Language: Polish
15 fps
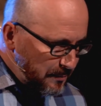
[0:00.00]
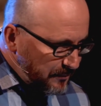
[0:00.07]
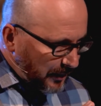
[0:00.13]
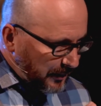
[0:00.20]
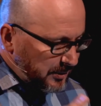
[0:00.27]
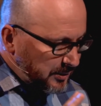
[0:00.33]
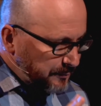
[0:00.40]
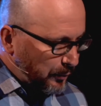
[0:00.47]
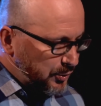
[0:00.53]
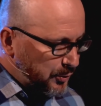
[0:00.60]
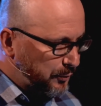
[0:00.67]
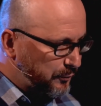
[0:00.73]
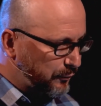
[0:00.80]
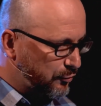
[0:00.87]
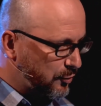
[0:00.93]
w taki sposób
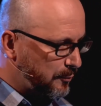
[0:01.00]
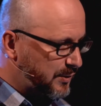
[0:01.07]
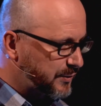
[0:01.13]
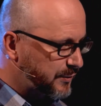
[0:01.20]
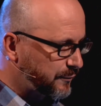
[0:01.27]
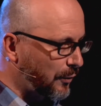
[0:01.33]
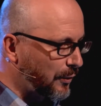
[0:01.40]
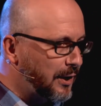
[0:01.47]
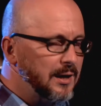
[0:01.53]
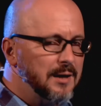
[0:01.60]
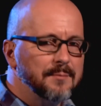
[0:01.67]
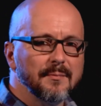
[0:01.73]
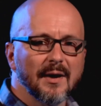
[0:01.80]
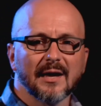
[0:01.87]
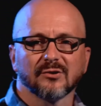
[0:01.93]
tworzymy swoje
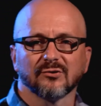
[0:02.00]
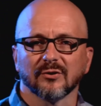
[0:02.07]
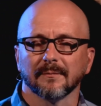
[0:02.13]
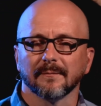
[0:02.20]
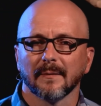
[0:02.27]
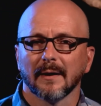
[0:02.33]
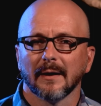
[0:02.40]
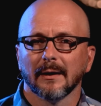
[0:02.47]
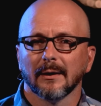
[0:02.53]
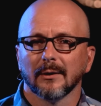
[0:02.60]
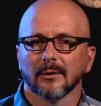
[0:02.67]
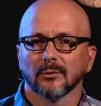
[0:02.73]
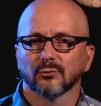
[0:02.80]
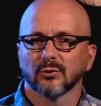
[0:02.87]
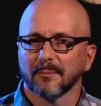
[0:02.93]
imagine,
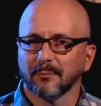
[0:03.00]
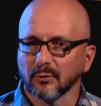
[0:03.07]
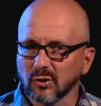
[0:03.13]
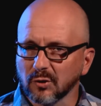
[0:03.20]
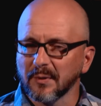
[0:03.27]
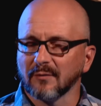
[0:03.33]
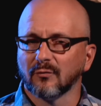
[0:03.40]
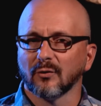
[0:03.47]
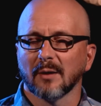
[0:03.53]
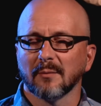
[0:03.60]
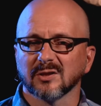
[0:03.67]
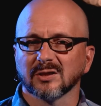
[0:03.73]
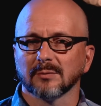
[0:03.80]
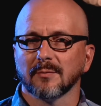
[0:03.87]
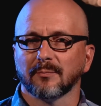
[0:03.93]
które podśpiewujemy
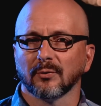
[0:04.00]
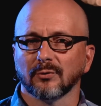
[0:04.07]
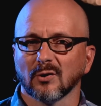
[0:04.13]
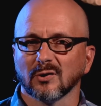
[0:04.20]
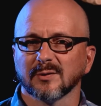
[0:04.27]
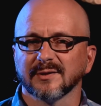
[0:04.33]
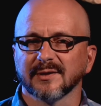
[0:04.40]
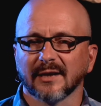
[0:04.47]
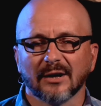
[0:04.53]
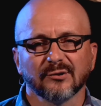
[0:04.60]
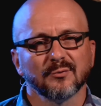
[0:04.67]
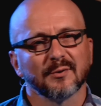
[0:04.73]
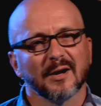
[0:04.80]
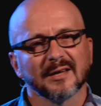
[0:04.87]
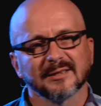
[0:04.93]
sobie pod nosem za
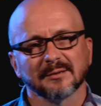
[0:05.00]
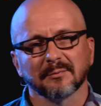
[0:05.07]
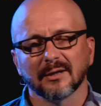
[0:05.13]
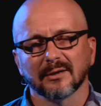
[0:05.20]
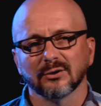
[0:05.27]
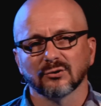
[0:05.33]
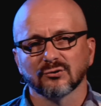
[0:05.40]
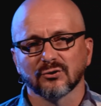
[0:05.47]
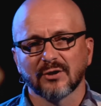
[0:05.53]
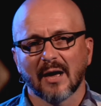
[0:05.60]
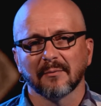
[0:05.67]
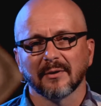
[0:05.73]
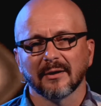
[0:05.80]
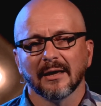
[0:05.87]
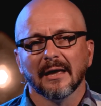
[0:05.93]
każdym razem, kiedy
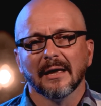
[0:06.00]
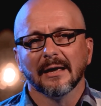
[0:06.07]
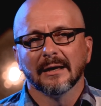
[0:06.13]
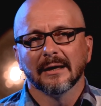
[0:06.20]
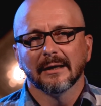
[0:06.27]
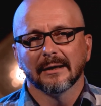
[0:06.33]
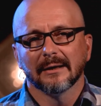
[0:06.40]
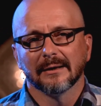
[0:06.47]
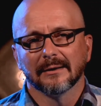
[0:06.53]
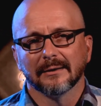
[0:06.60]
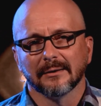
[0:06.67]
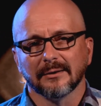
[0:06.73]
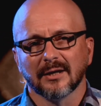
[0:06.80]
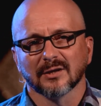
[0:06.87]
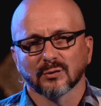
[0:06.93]
czytamy e,
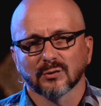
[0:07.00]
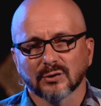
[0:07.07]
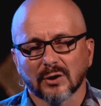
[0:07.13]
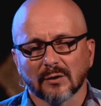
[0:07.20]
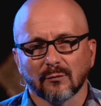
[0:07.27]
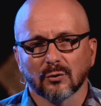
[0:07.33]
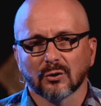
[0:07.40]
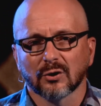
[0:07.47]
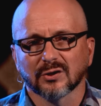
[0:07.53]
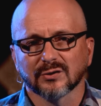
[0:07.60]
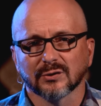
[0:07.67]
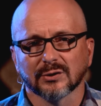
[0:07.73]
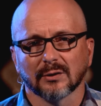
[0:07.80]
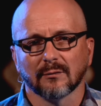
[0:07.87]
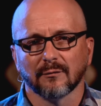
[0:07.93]
Jezusową,
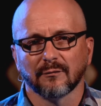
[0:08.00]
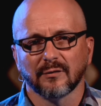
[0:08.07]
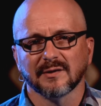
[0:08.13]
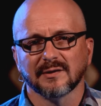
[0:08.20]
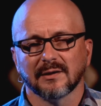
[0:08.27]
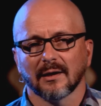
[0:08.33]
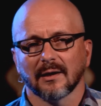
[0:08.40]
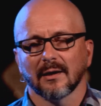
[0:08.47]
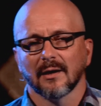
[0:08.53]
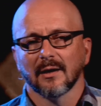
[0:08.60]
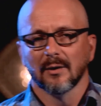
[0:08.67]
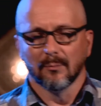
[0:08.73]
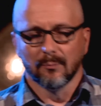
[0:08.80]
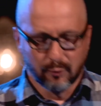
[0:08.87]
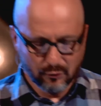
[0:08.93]
Chrystusową wizję
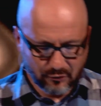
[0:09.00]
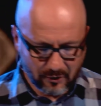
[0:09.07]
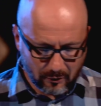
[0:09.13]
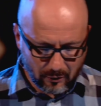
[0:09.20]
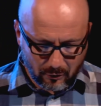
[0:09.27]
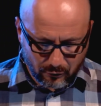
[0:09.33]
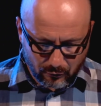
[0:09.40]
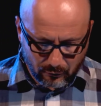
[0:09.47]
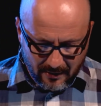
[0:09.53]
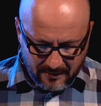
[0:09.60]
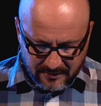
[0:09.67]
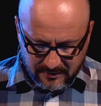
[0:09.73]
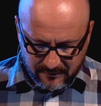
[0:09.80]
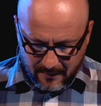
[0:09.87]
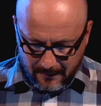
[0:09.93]
Bożego
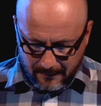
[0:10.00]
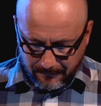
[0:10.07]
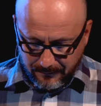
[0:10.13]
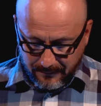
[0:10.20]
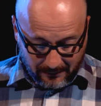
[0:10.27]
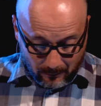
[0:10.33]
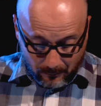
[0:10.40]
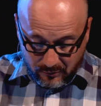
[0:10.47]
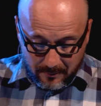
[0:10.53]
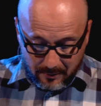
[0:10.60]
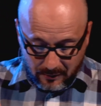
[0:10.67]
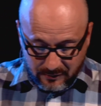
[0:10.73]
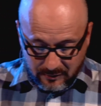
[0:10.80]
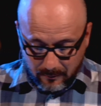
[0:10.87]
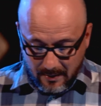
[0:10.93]
Królestwa. Tak ją przynajmniej
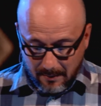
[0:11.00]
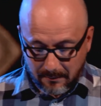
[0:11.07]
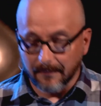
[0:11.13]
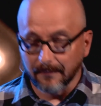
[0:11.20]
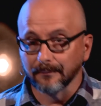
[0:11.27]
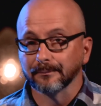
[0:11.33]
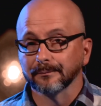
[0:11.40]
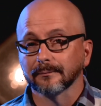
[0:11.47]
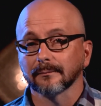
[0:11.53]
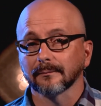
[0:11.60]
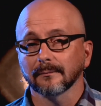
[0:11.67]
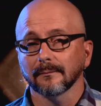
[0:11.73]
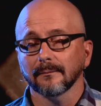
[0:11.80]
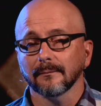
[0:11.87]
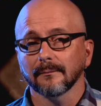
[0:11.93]
rozumiemy.
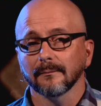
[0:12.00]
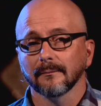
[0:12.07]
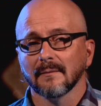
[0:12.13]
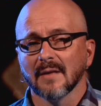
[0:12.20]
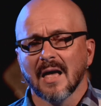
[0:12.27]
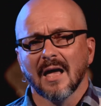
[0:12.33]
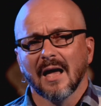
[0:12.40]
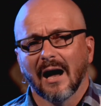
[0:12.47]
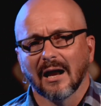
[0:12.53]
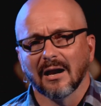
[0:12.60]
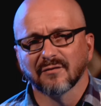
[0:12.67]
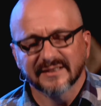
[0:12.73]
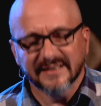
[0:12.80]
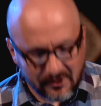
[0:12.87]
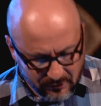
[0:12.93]
Ale
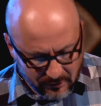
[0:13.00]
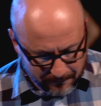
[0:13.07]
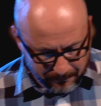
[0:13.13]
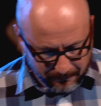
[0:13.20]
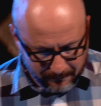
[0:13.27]
wystarczy